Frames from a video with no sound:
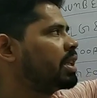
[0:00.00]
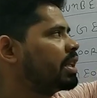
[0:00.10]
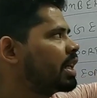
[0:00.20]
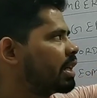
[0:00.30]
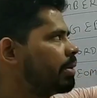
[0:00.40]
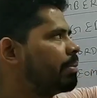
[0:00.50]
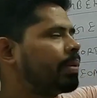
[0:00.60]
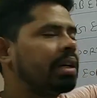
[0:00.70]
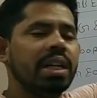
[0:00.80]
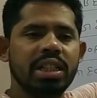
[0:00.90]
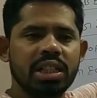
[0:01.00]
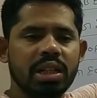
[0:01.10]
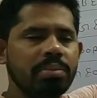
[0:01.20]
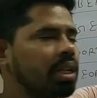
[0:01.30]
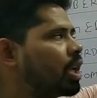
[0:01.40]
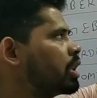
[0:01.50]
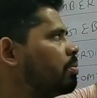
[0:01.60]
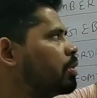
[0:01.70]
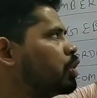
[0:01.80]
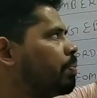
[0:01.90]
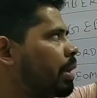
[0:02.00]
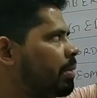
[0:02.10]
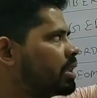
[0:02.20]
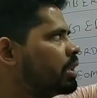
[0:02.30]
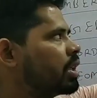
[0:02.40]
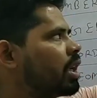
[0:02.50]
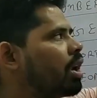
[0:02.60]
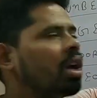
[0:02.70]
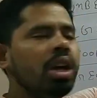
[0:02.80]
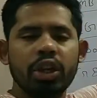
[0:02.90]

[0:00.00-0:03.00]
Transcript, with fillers: परिमेय संख्या के बारे में पढ़ना रेशनल नंबर क्या होता है बच्चों परिमेय संख्या